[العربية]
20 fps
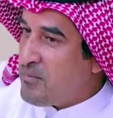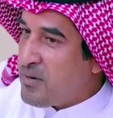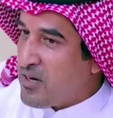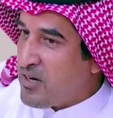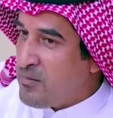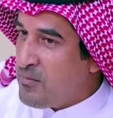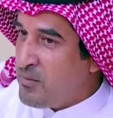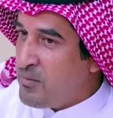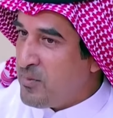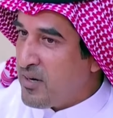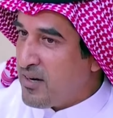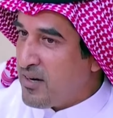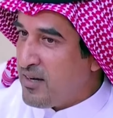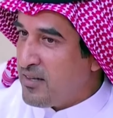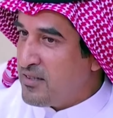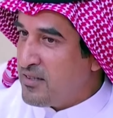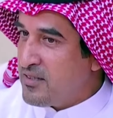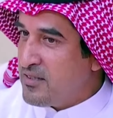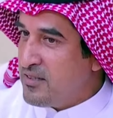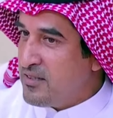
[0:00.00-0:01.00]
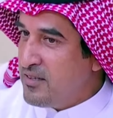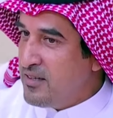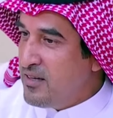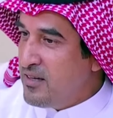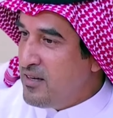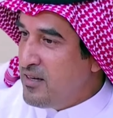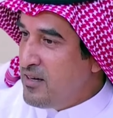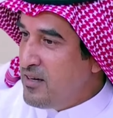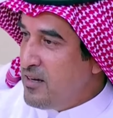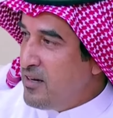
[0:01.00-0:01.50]
من المرات
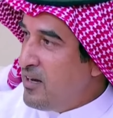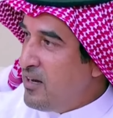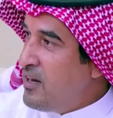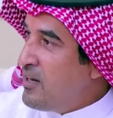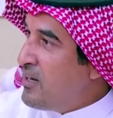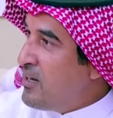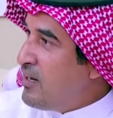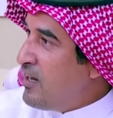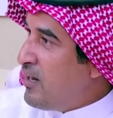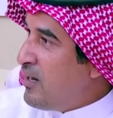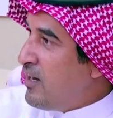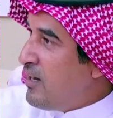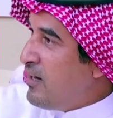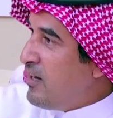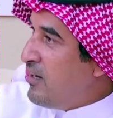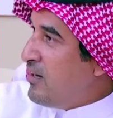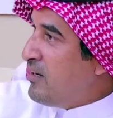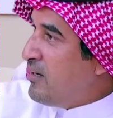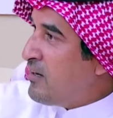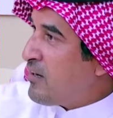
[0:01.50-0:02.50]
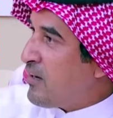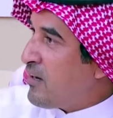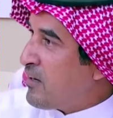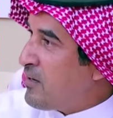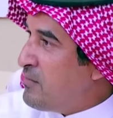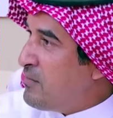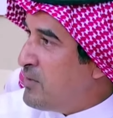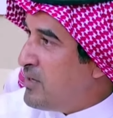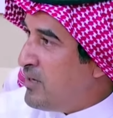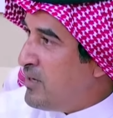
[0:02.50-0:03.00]
إلا
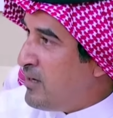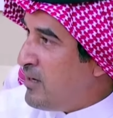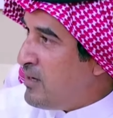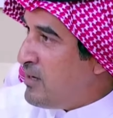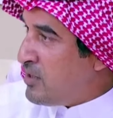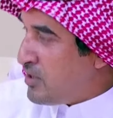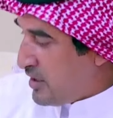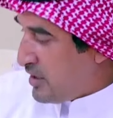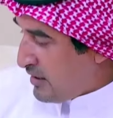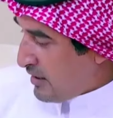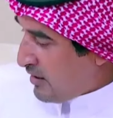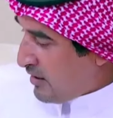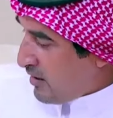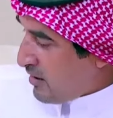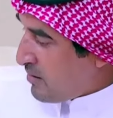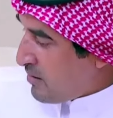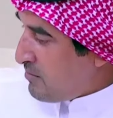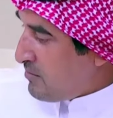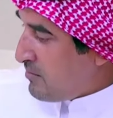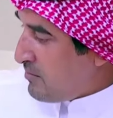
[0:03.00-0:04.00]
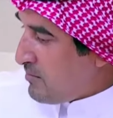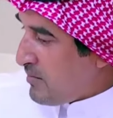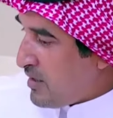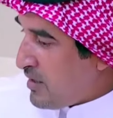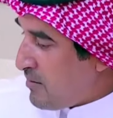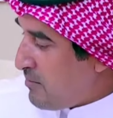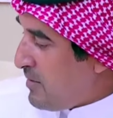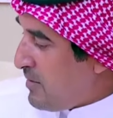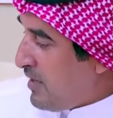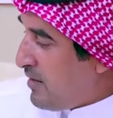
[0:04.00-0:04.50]
الرقم اللي دق لي رقم
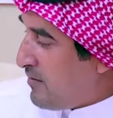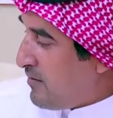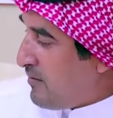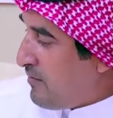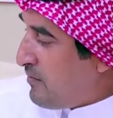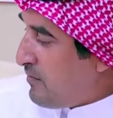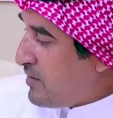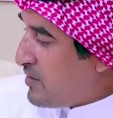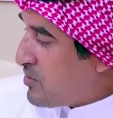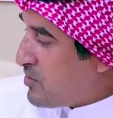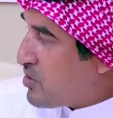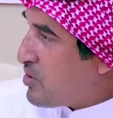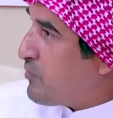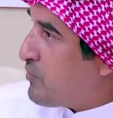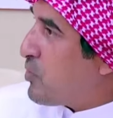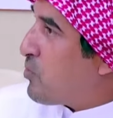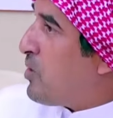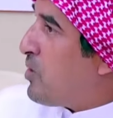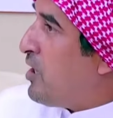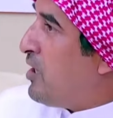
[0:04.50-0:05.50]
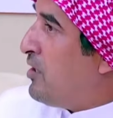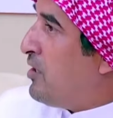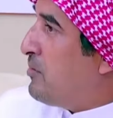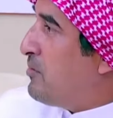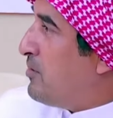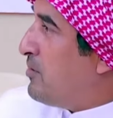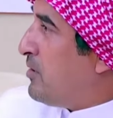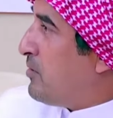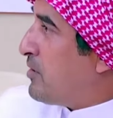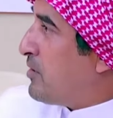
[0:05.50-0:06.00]
قريب ما أعرف صفر واحد
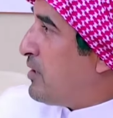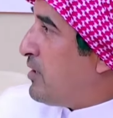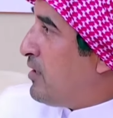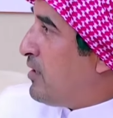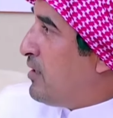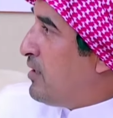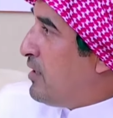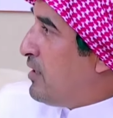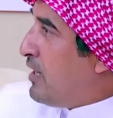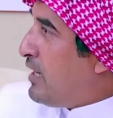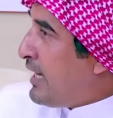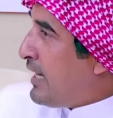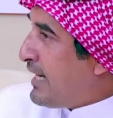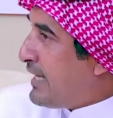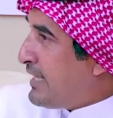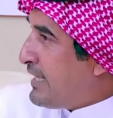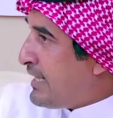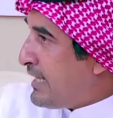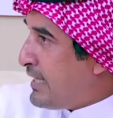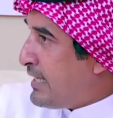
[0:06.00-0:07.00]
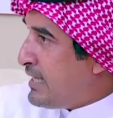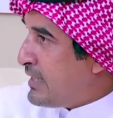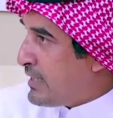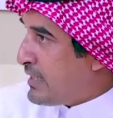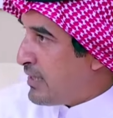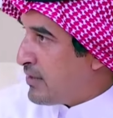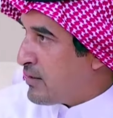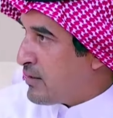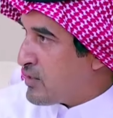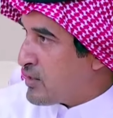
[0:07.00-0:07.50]
واحد كذا إلا كدنج انتهى
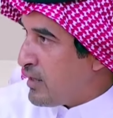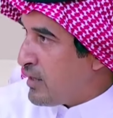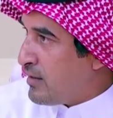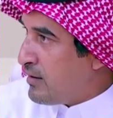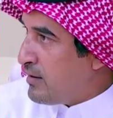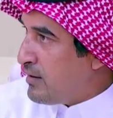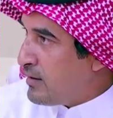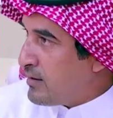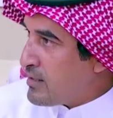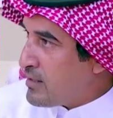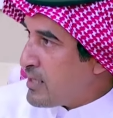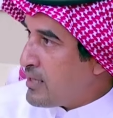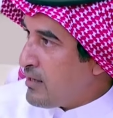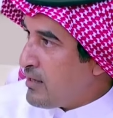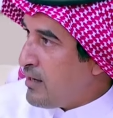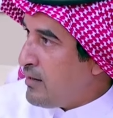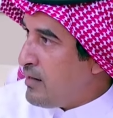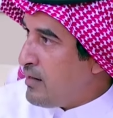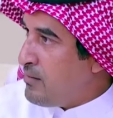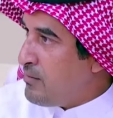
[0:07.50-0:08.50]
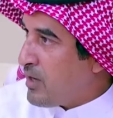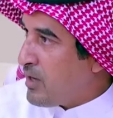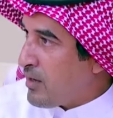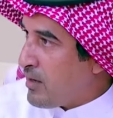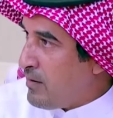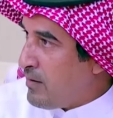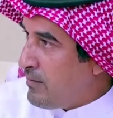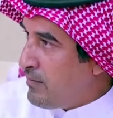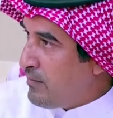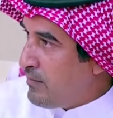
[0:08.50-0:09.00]
الاتصال اتصلت عليه ثاني مرة
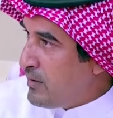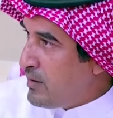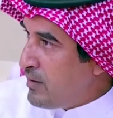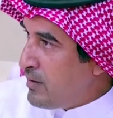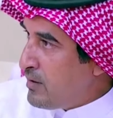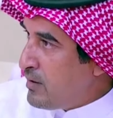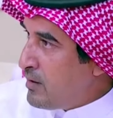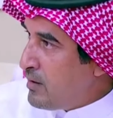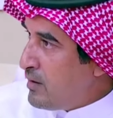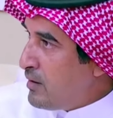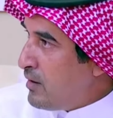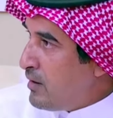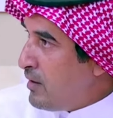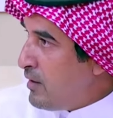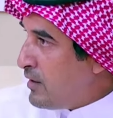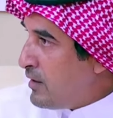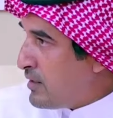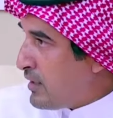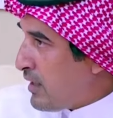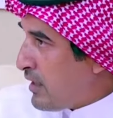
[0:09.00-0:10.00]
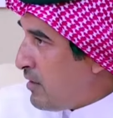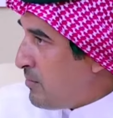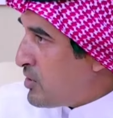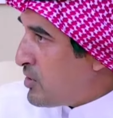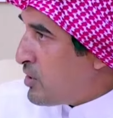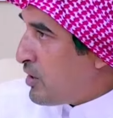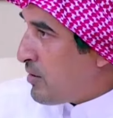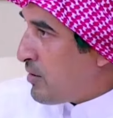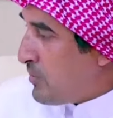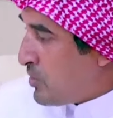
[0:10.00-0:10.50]
اللي تكلم
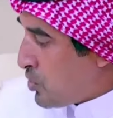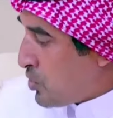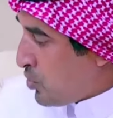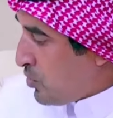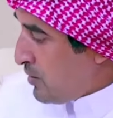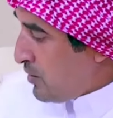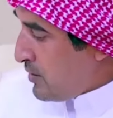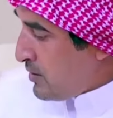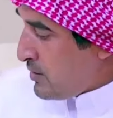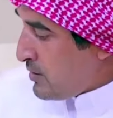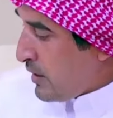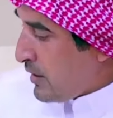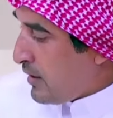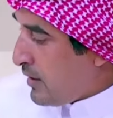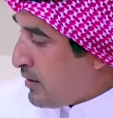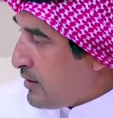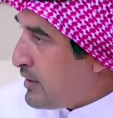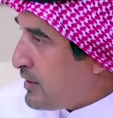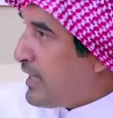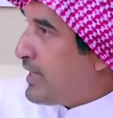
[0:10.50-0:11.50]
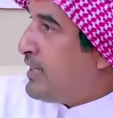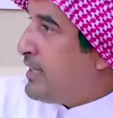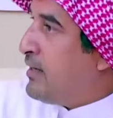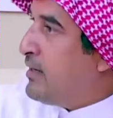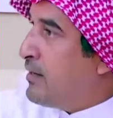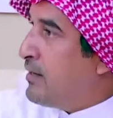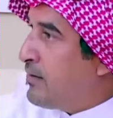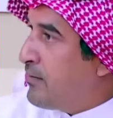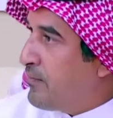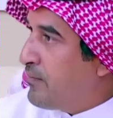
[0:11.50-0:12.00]
استكمل سكرت دق علي
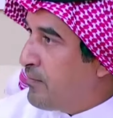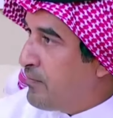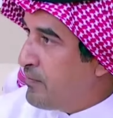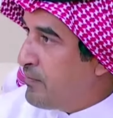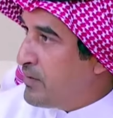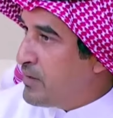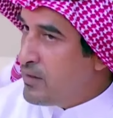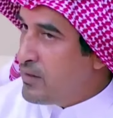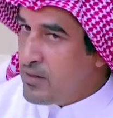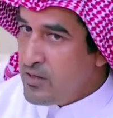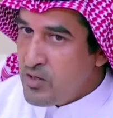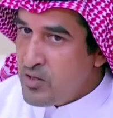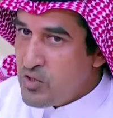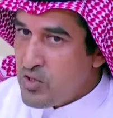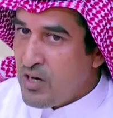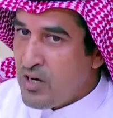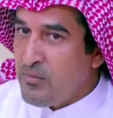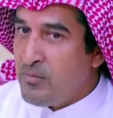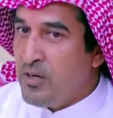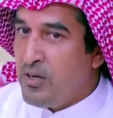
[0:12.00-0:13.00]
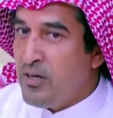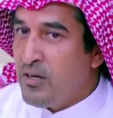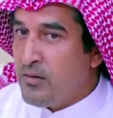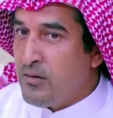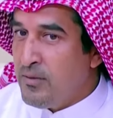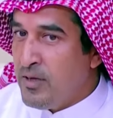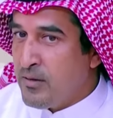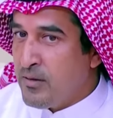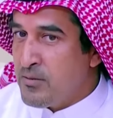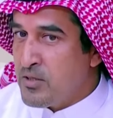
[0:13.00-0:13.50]
السلام عليكم
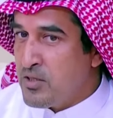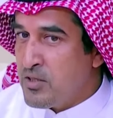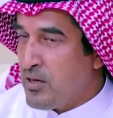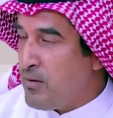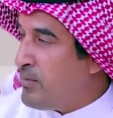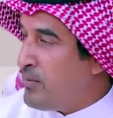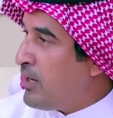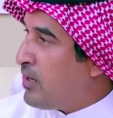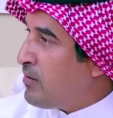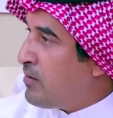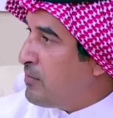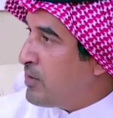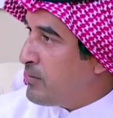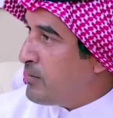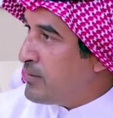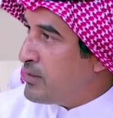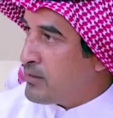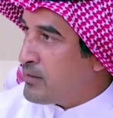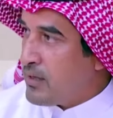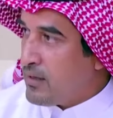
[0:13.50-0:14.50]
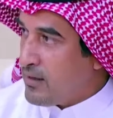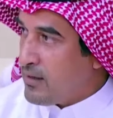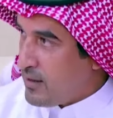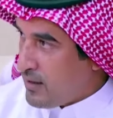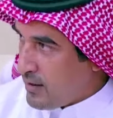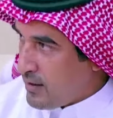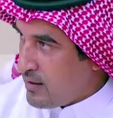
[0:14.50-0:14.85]
وعليكم السلام الأخ مقبل قلت الله الله